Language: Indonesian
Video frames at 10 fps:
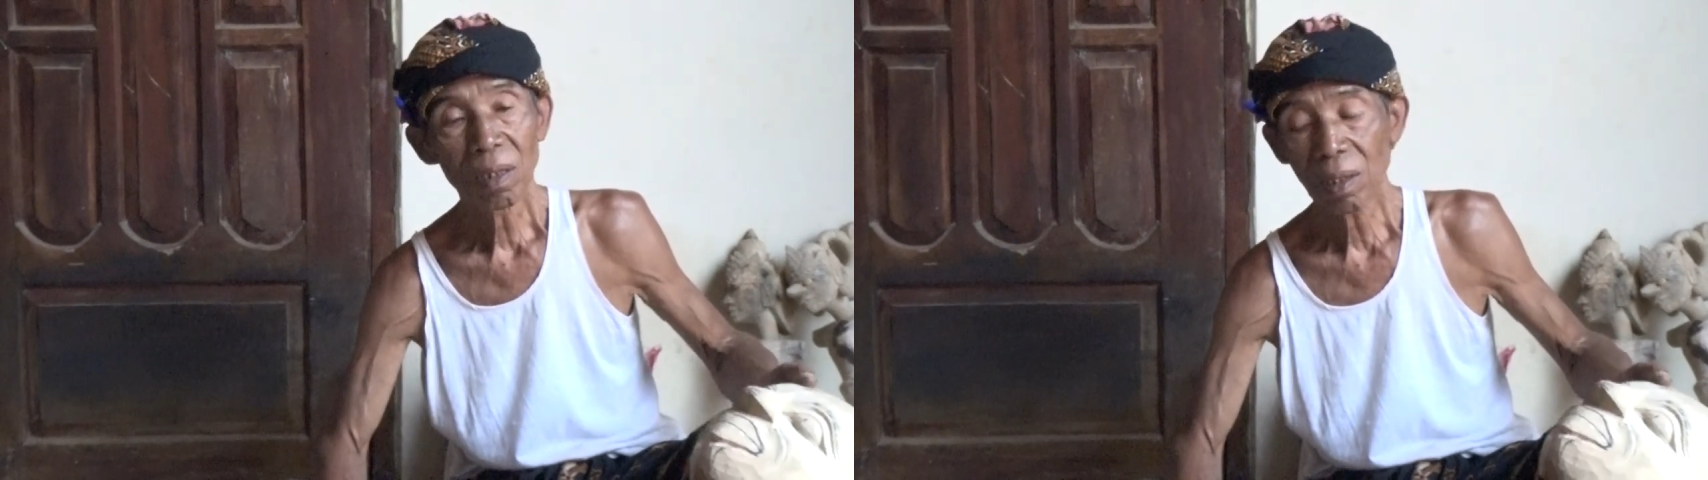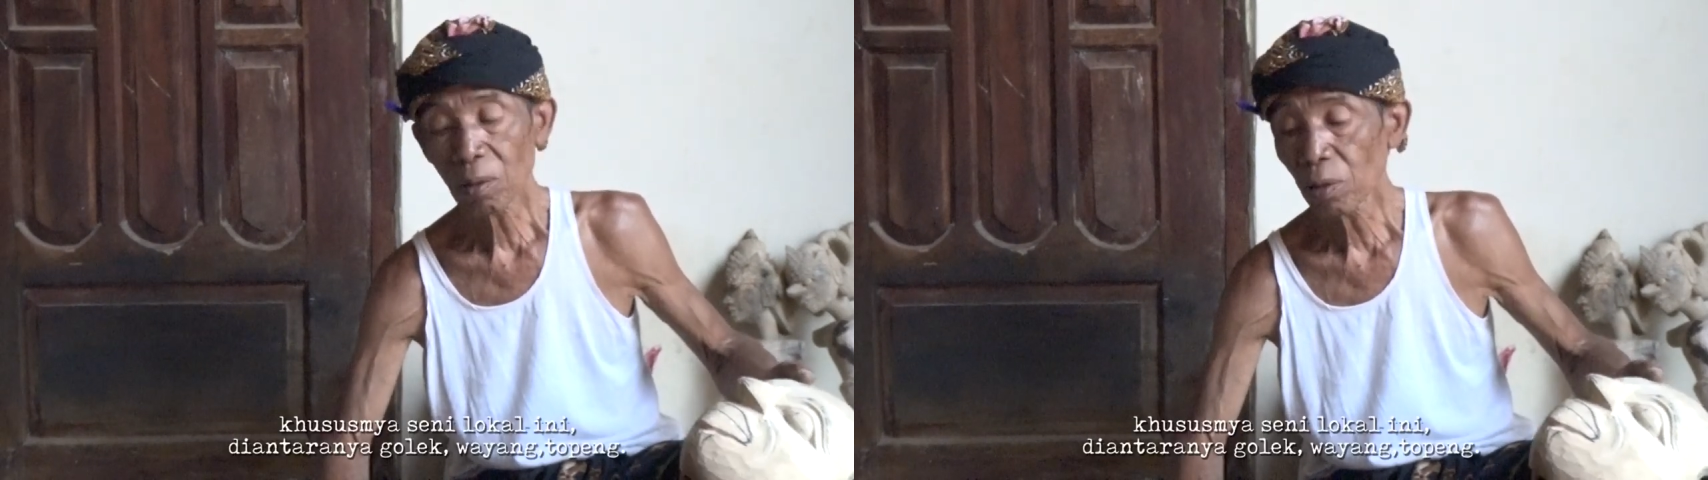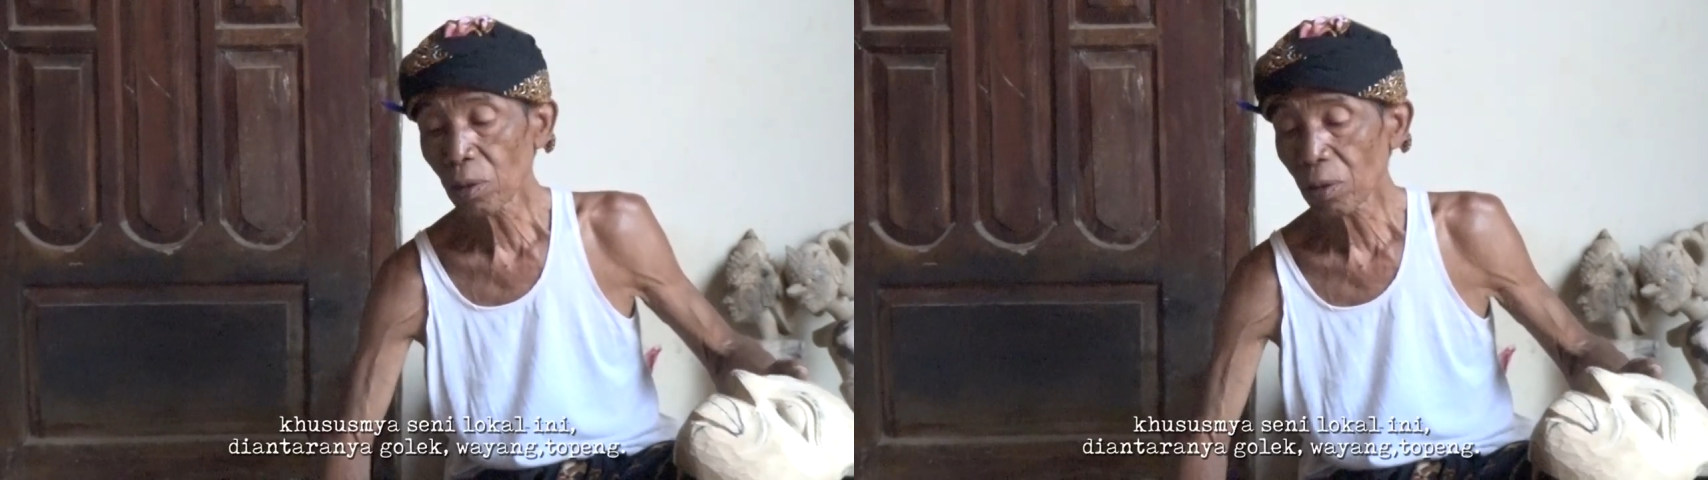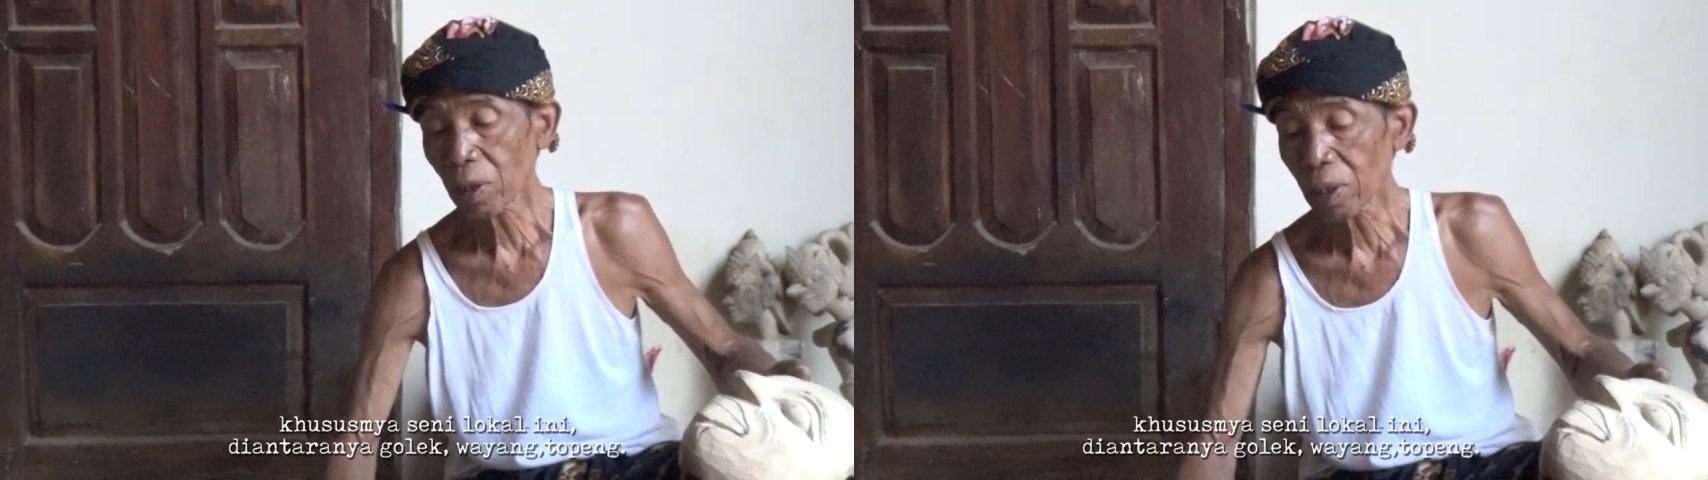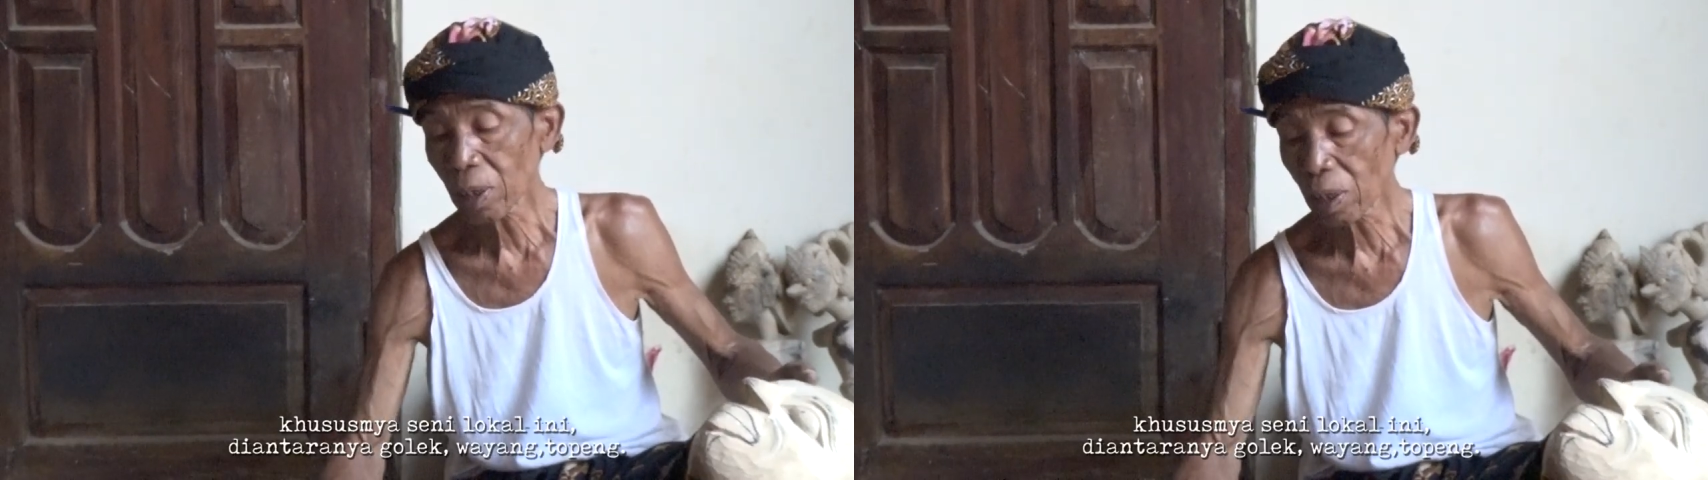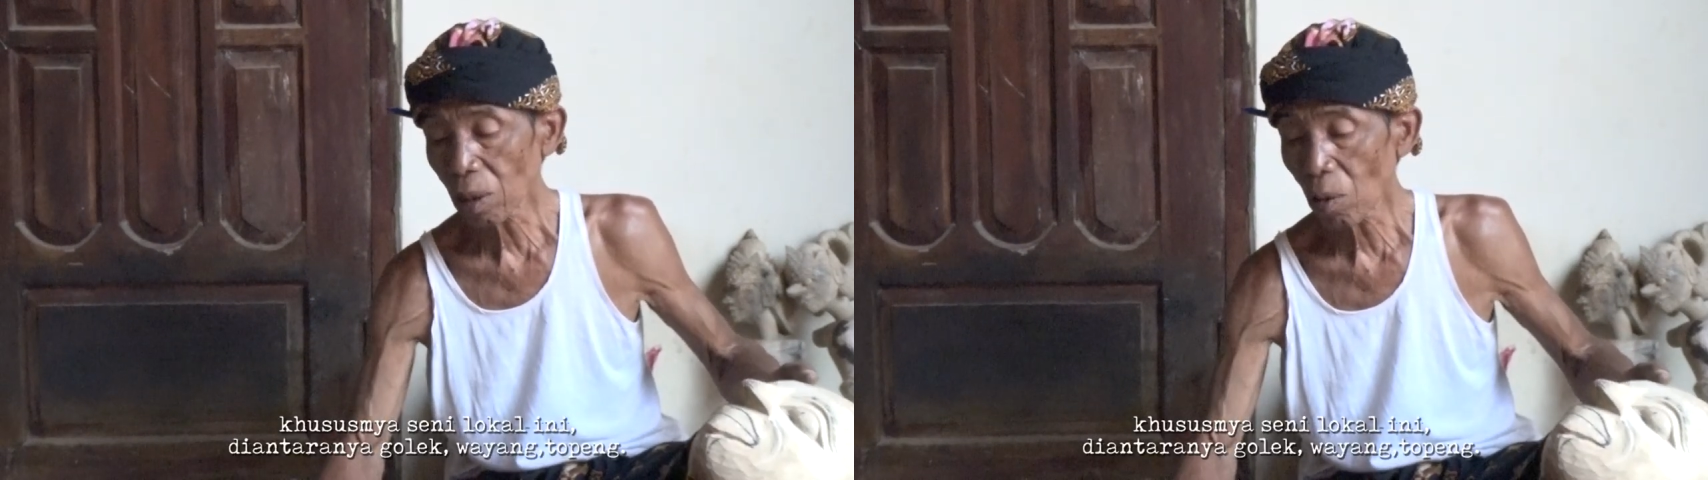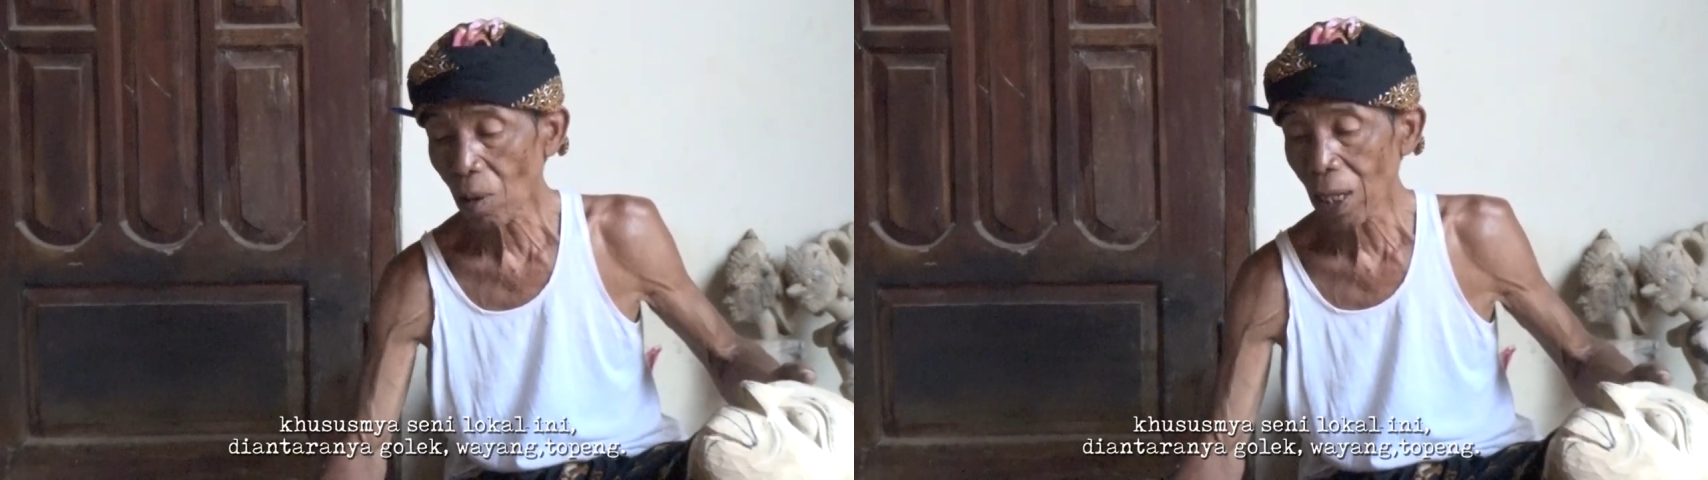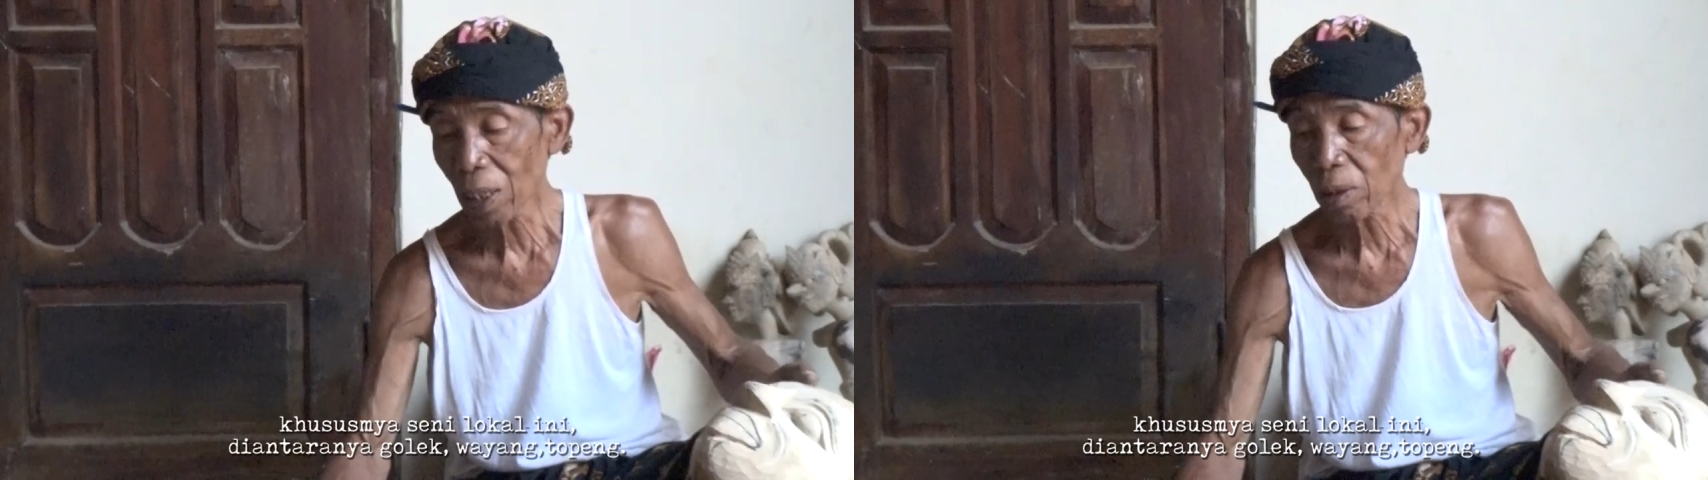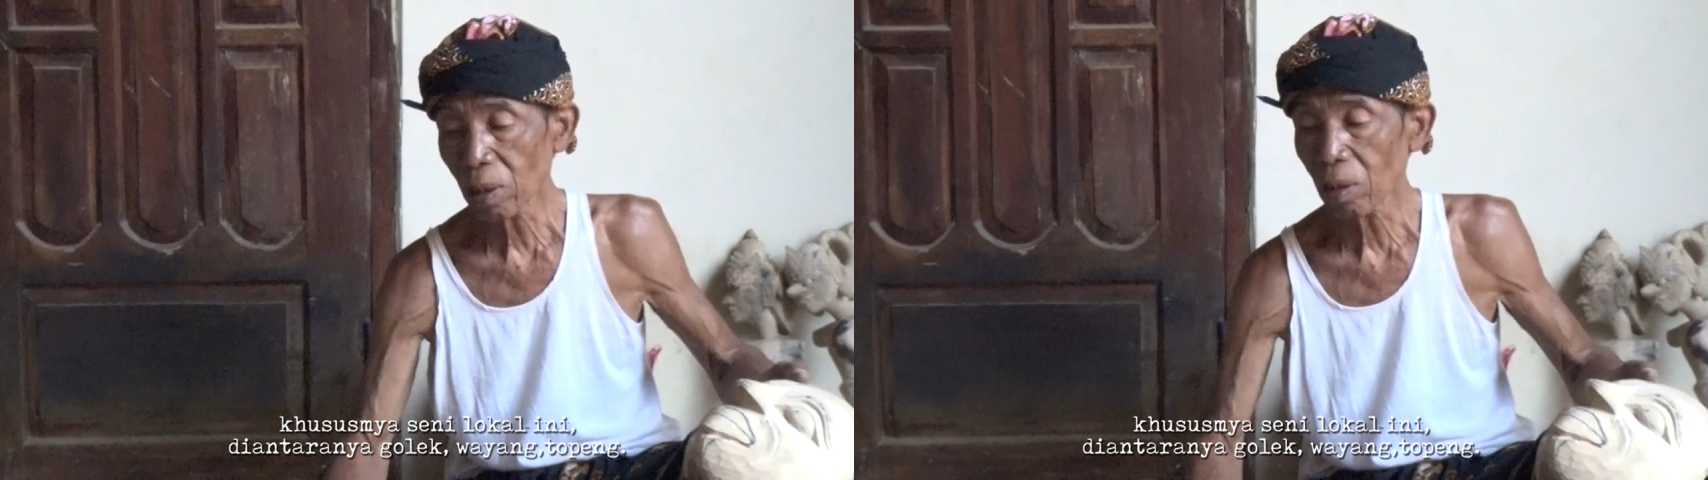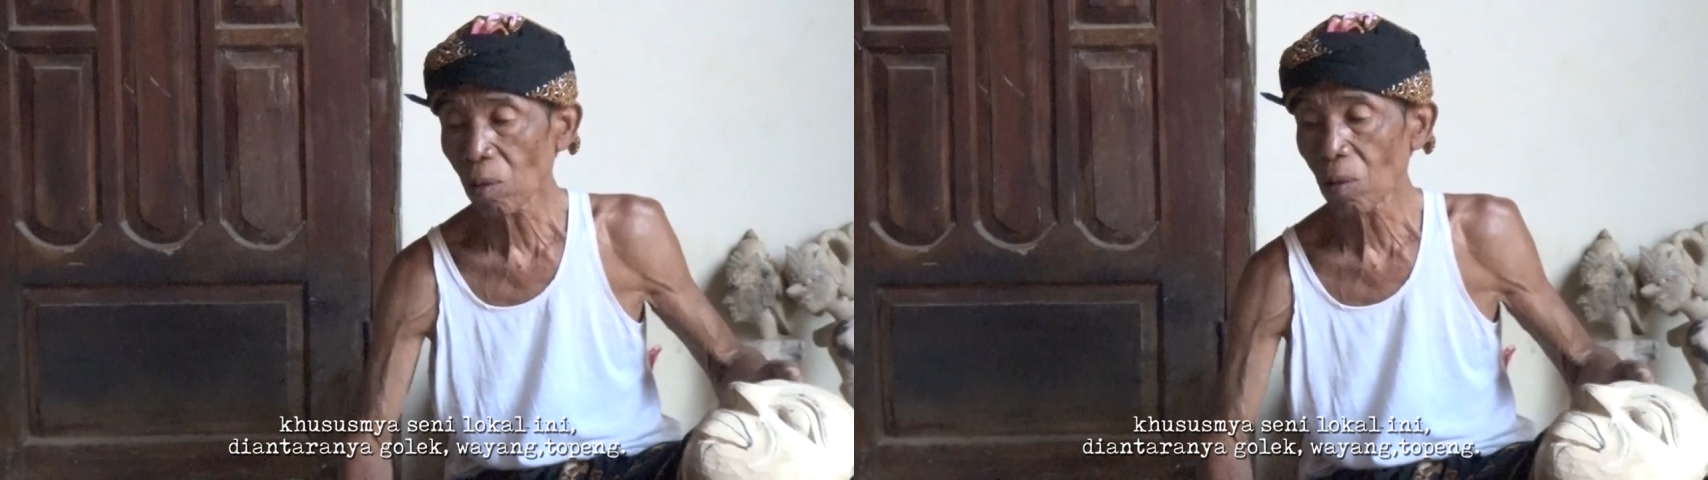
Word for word: kan khususnya seni lokalnya lagi